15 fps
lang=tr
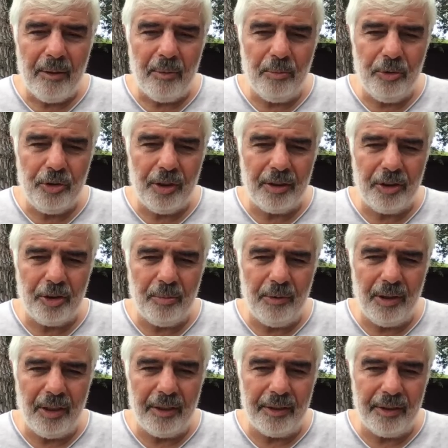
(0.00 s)
bu
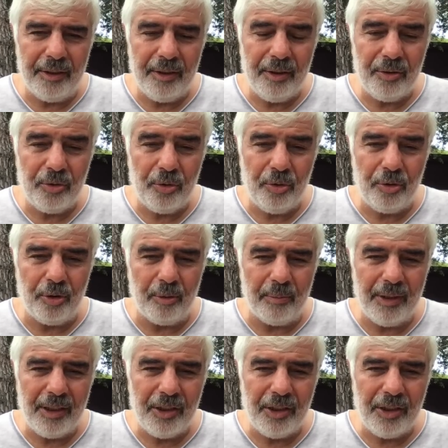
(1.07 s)
çatışmaları sürdürme,